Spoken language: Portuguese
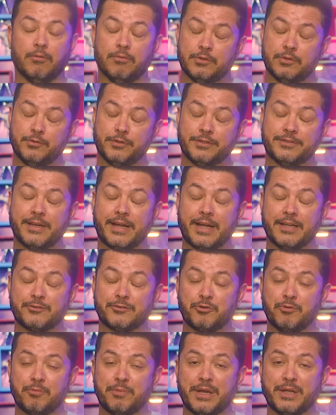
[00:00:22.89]
Japão. Se você quer
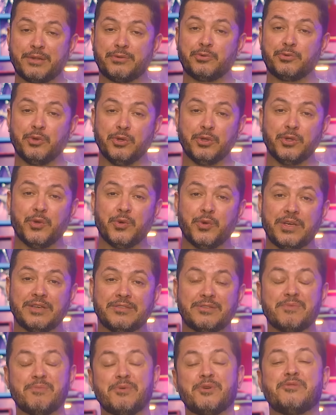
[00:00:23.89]
descobrir tudo
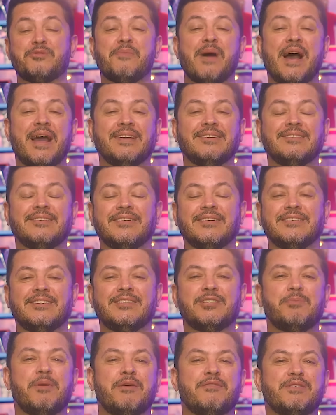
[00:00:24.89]
isso e muito mais,
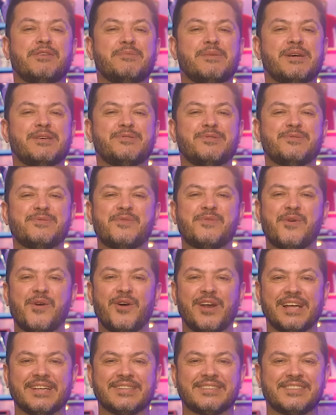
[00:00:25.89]
seja bem-vindo a mais um
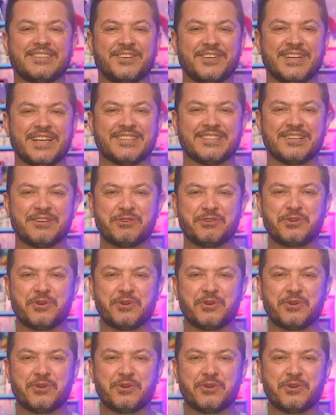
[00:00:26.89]
Coleção em Ação